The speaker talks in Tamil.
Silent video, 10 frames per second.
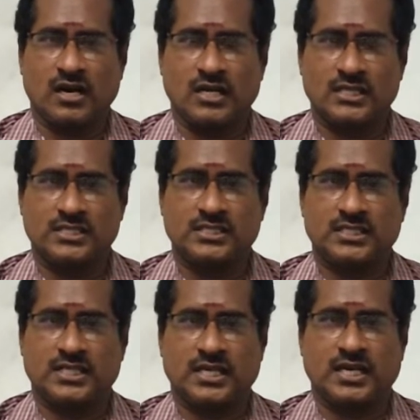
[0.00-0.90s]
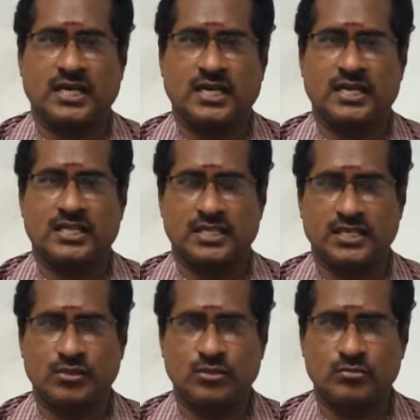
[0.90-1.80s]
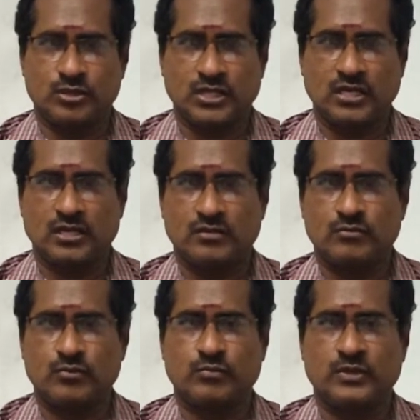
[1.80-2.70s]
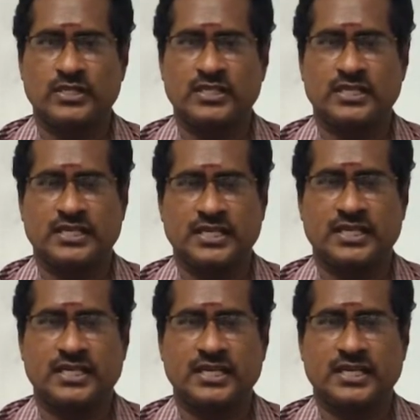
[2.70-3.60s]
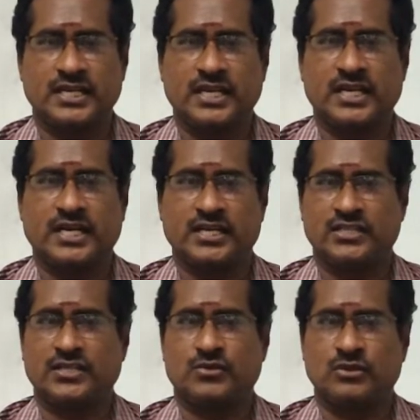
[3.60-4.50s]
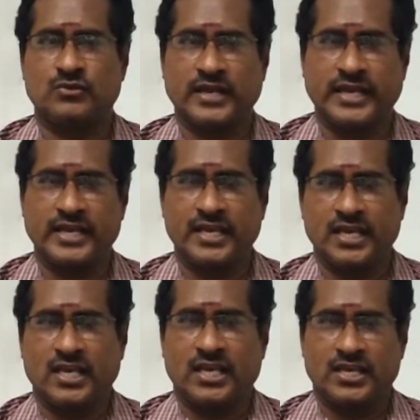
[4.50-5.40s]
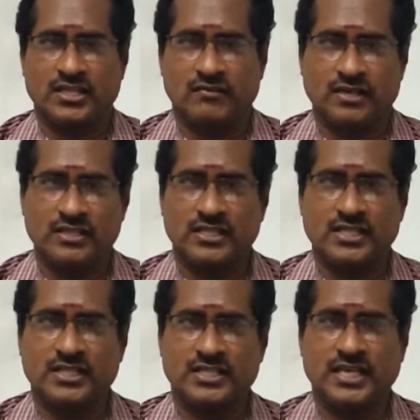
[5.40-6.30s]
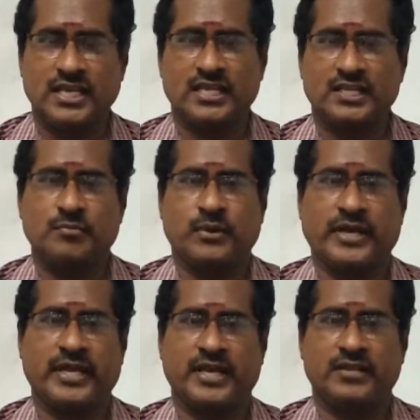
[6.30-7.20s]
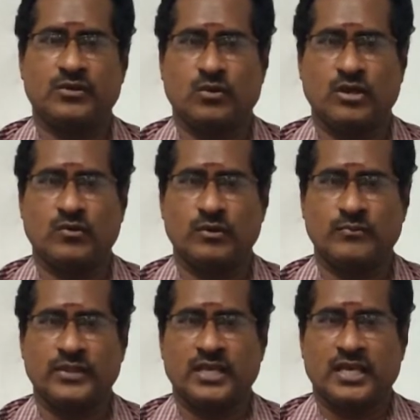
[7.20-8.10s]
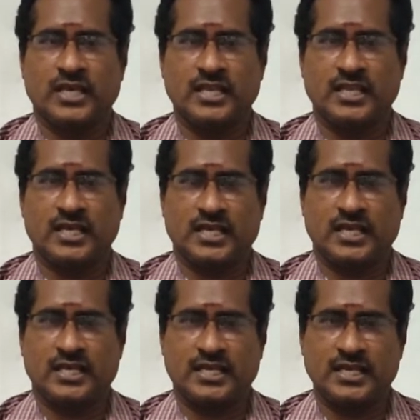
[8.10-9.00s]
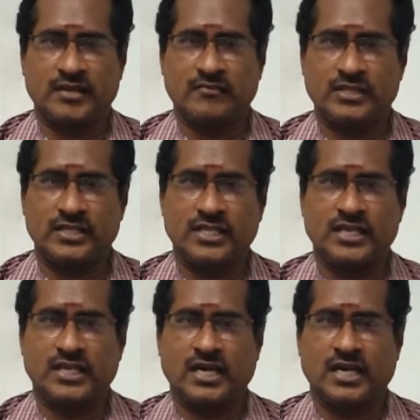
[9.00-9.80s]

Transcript: ஆகஸ்ட் ரெண்டாயிரத்தி இருபது முதல் முப்பது எட்டு ரெண்டாயிரத்தி இருபது வரை இதில் வந்து சேர்ந்து பயனடைந்து கொள்ளவும் இந்த திட்டம் வந்து